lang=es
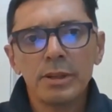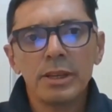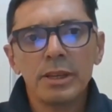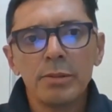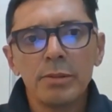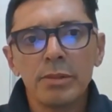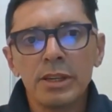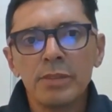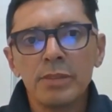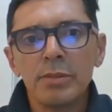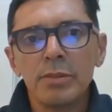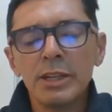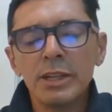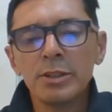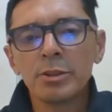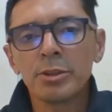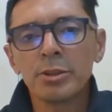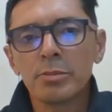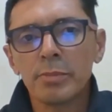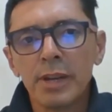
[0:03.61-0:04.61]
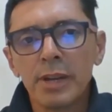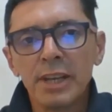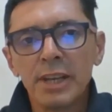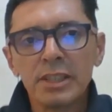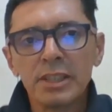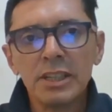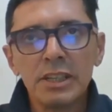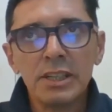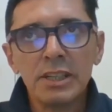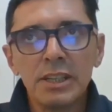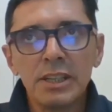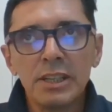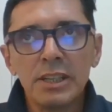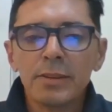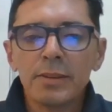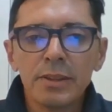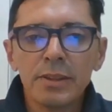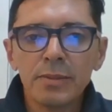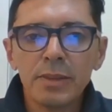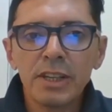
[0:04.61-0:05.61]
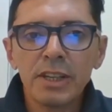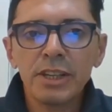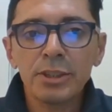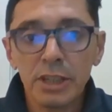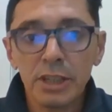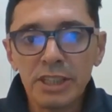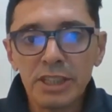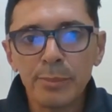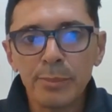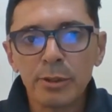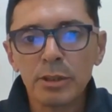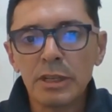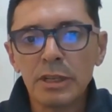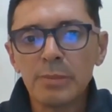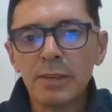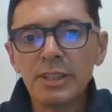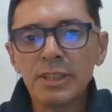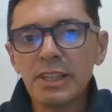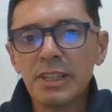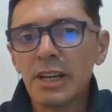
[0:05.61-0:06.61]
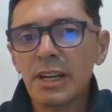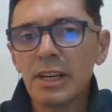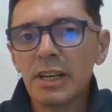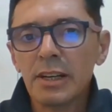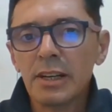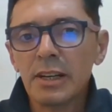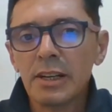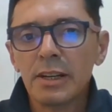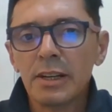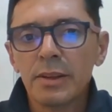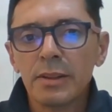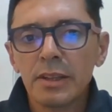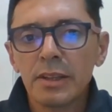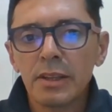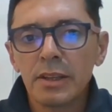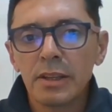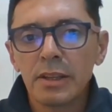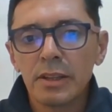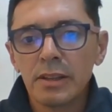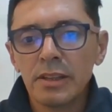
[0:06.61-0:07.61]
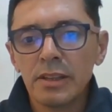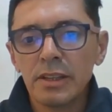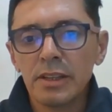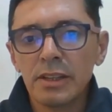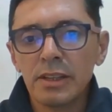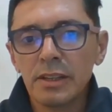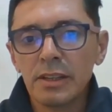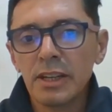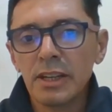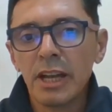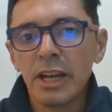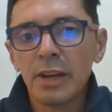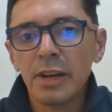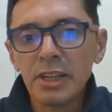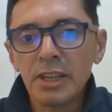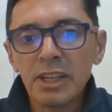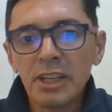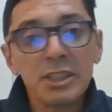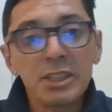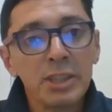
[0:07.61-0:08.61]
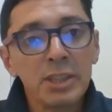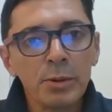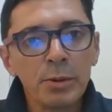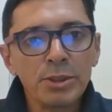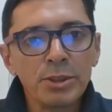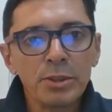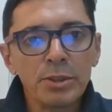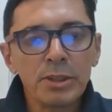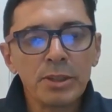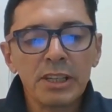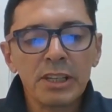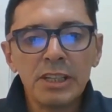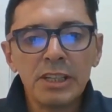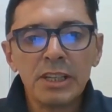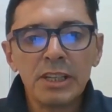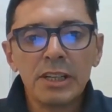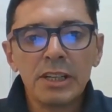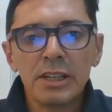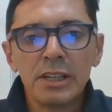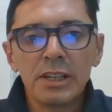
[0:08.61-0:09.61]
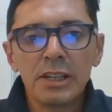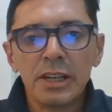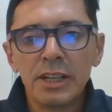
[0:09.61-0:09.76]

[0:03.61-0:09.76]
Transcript: es, válido nombrar que este, esta problemática de, de, las redes de distribución aquí a,